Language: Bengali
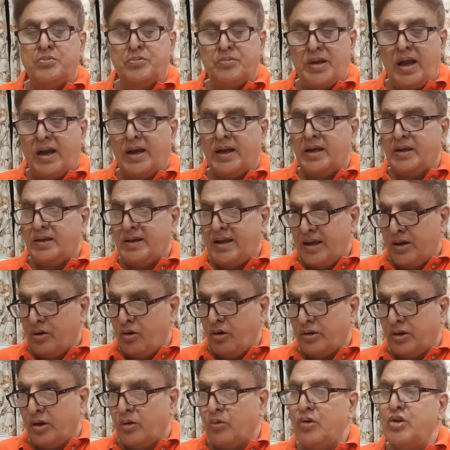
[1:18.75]
তাকে এই
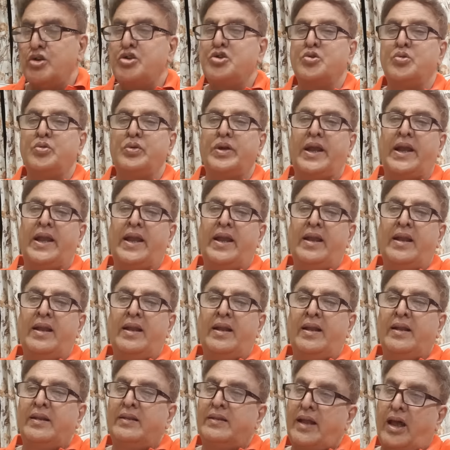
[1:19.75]
কথাগুলো শুনে
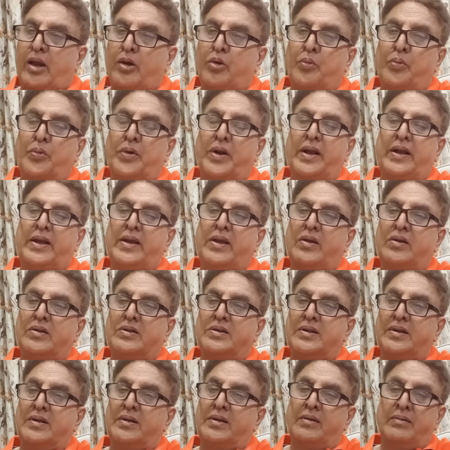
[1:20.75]
তার উপরে কী
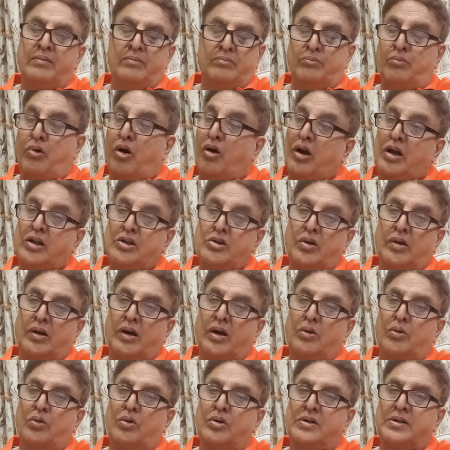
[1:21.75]
হচ্ছে বকাঝোকা
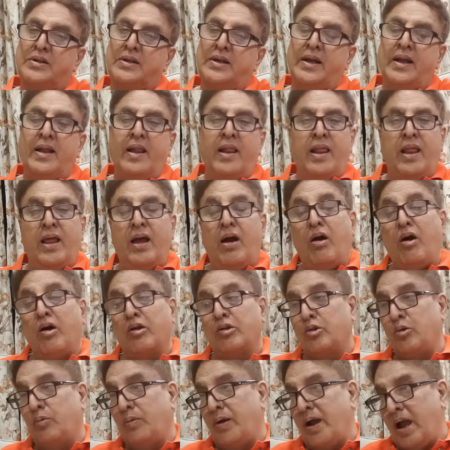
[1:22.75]
করছে
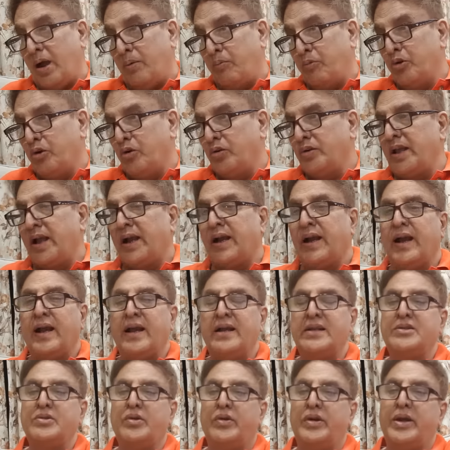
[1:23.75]
অথবা এমনও দেখা
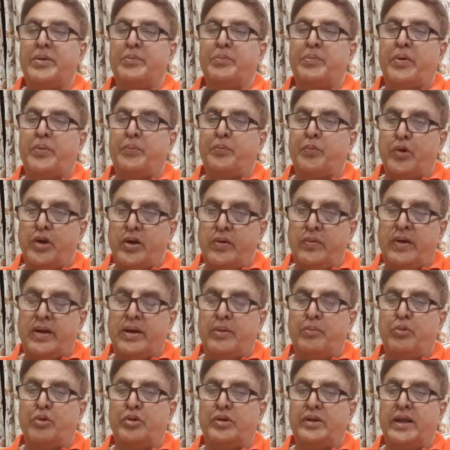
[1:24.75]
গেছে অনেক
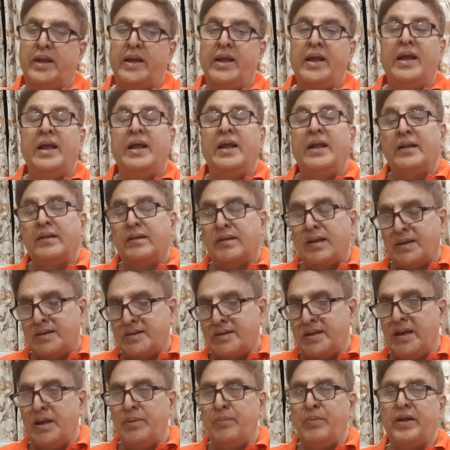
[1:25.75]
পরিবারের মধ্যে তার
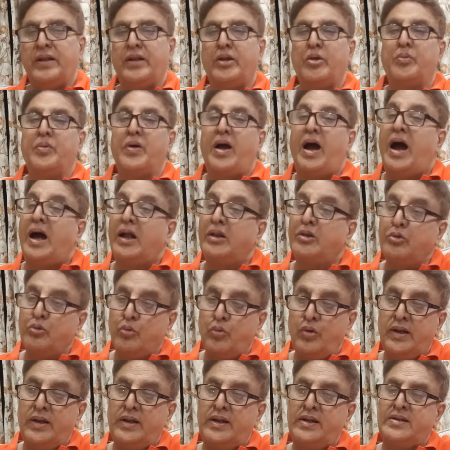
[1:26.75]
ছেলে মেয়েদের উপরে হাত
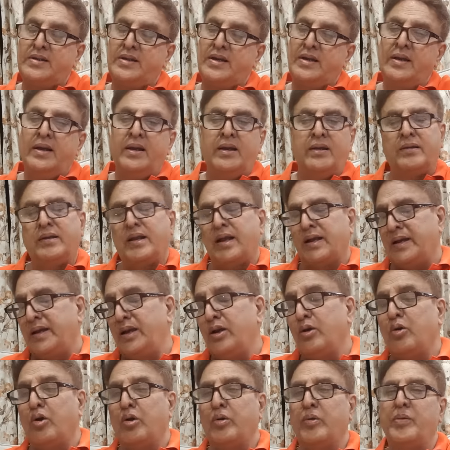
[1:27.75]
তুলে দিচ্ছে তা কী
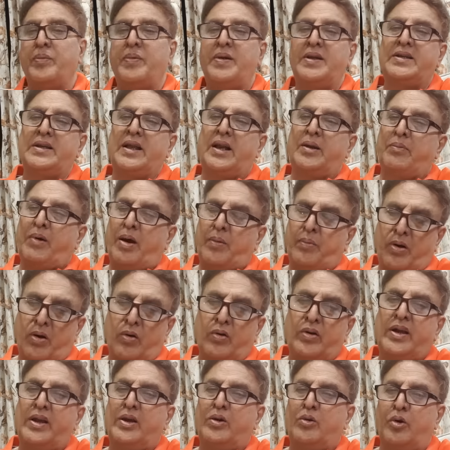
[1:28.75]
করবে বেচারা বাবাও
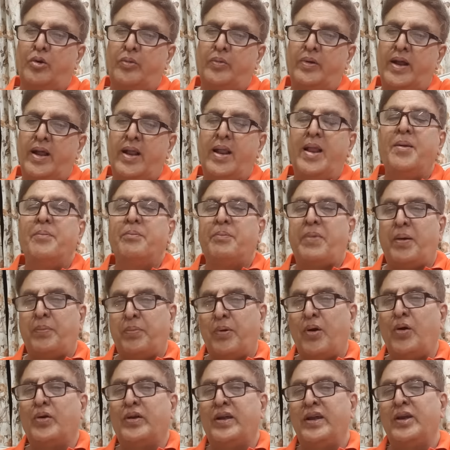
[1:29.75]
কী করবে
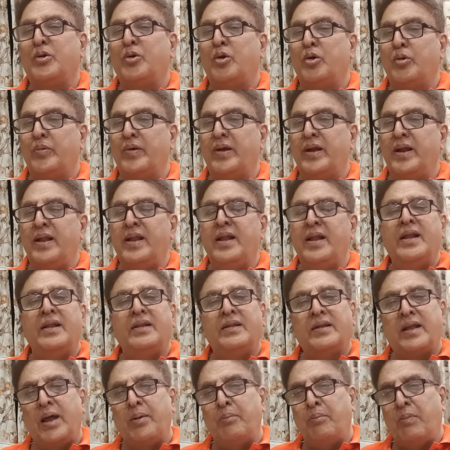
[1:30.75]
পাপাও কী করবে
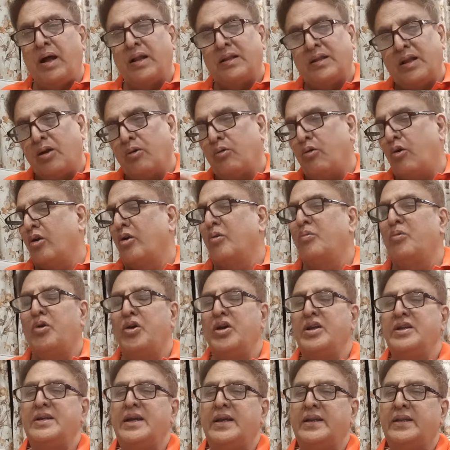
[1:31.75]
তার মাথা গরম
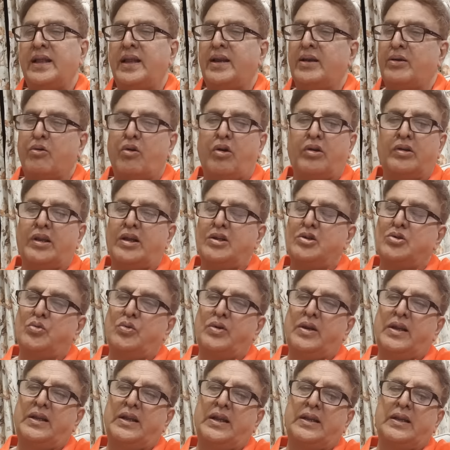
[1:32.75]
হয়ে যায় তার কথা
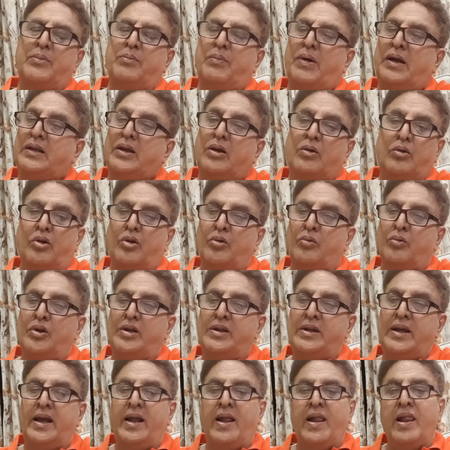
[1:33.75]
শুনলে তাদের মাথা গরম হয়ে
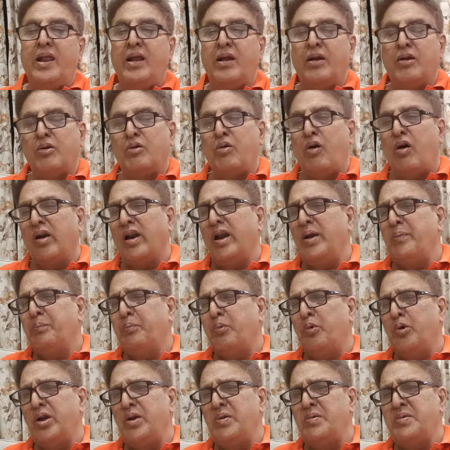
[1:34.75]
যায় ঘরের
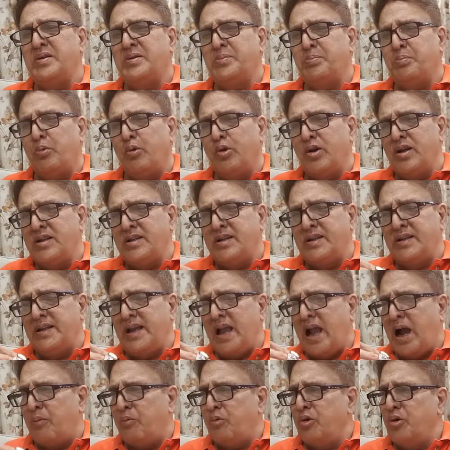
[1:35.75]
পরিস্থিতি
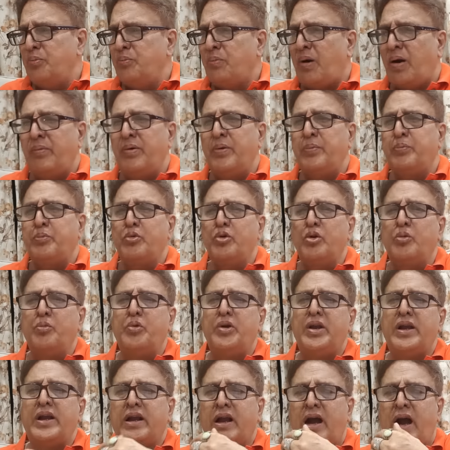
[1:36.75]
এমনভাবে
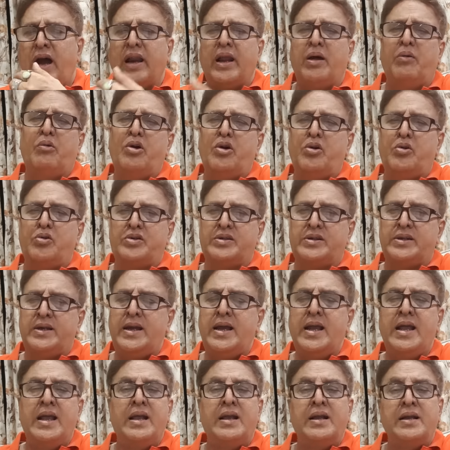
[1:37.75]
পুরোপুরি খারাপ হয়ে উঠছে
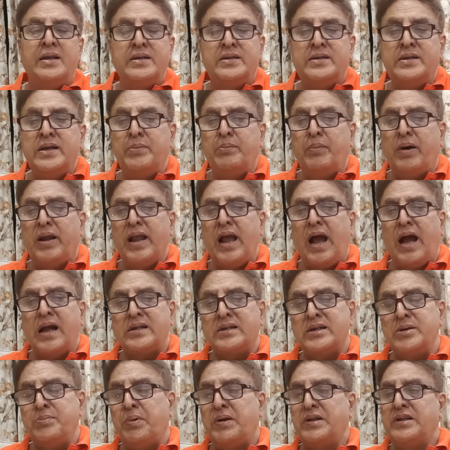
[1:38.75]
যে মানে
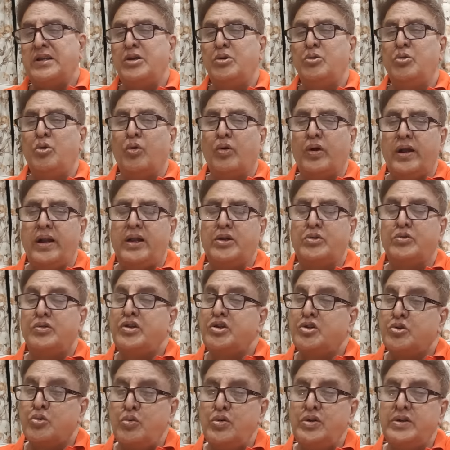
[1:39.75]
আশেপাশের লোকেরা যদি
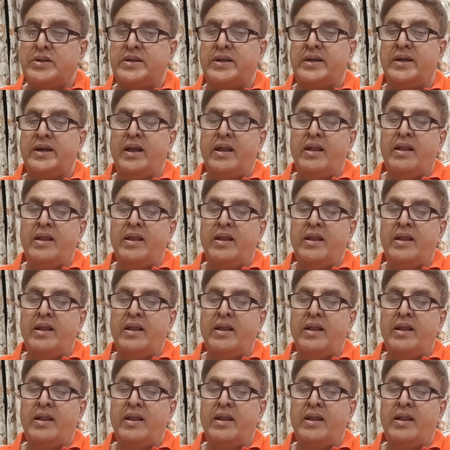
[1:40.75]
শুনছে